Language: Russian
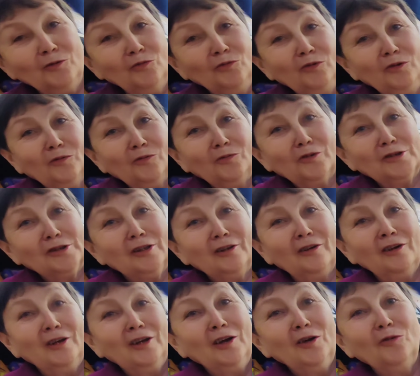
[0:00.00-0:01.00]
Я думала, ты
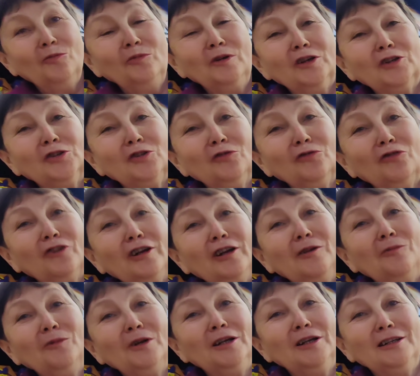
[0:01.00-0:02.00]
вообще только
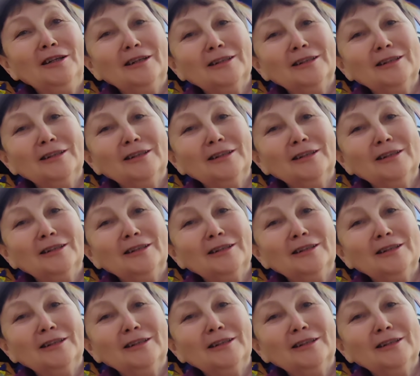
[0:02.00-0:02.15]
воздухом.